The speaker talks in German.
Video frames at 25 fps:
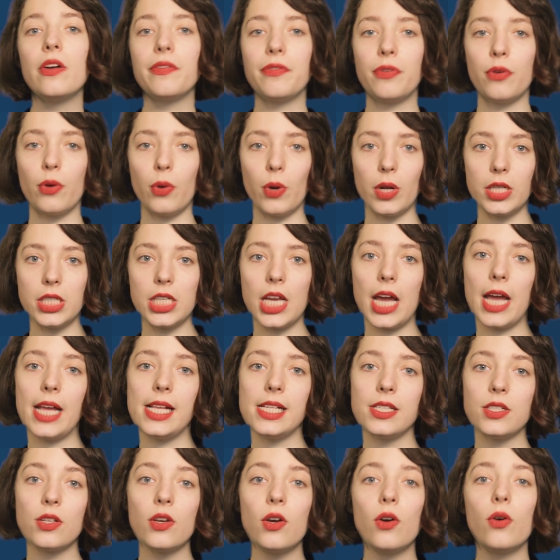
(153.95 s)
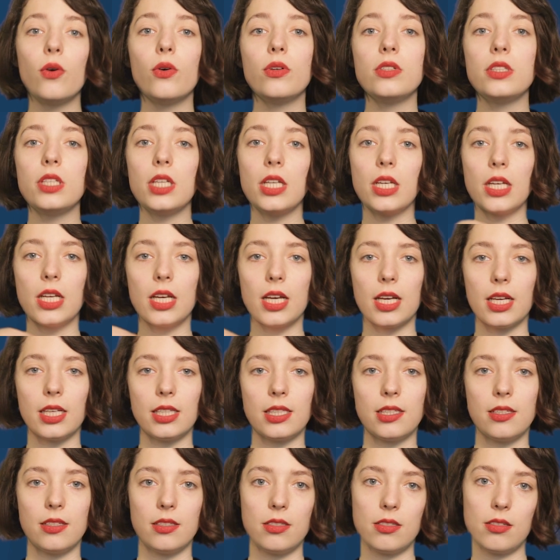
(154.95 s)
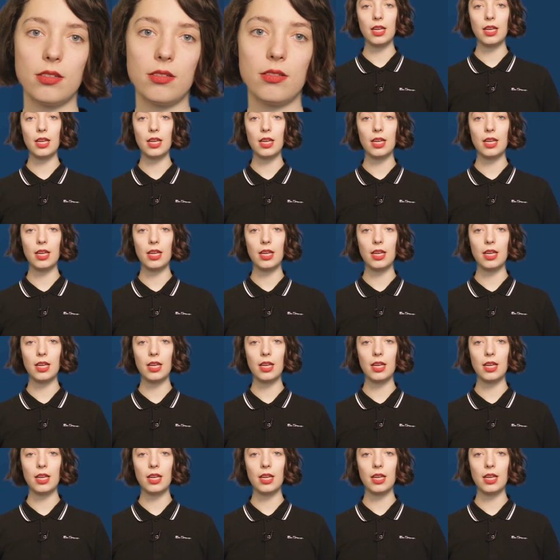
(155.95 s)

verurteilt und hingerichtet.